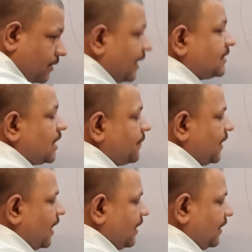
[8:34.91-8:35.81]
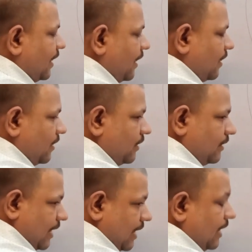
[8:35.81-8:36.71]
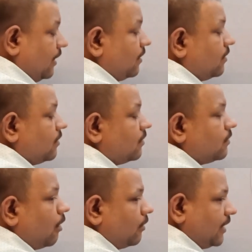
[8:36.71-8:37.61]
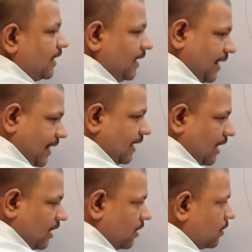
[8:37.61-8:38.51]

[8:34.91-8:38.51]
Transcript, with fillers: कैसा बनाने का ये राउंडर लेने का